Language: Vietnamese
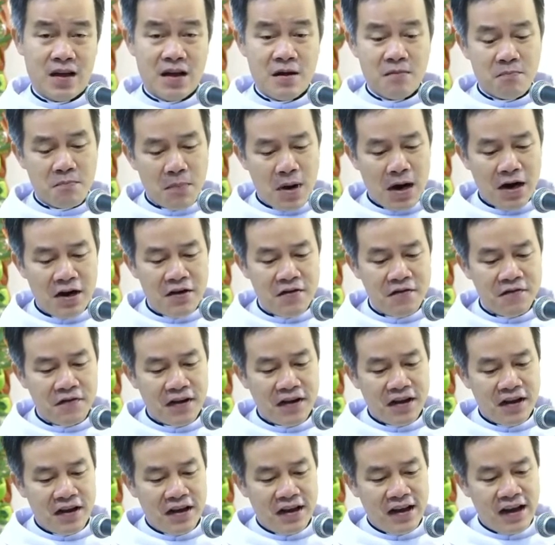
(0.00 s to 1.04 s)
bởi
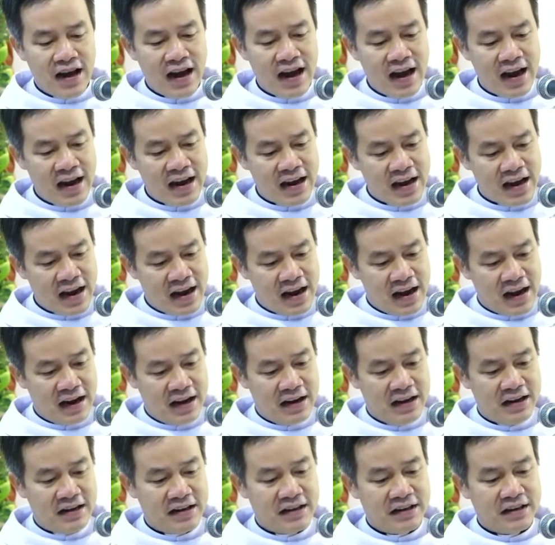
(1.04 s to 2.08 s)
vì hai
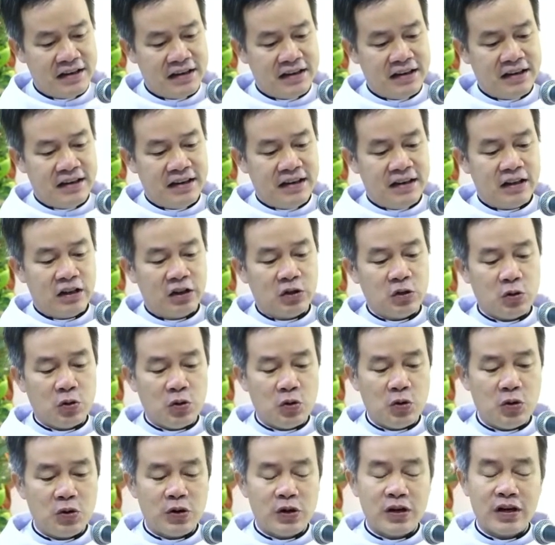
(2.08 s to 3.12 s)
ngài
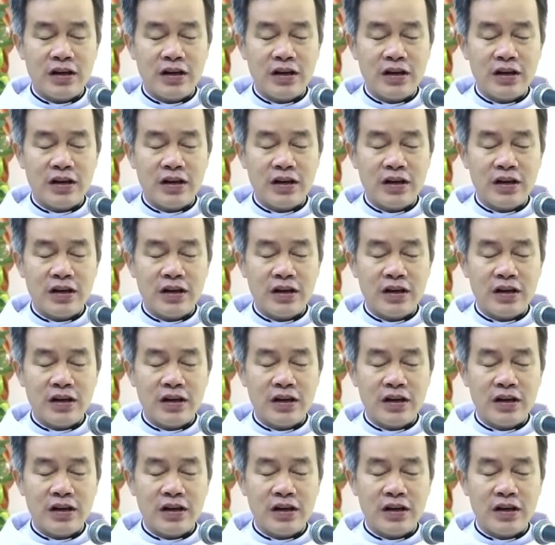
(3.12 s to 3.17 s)
thuộc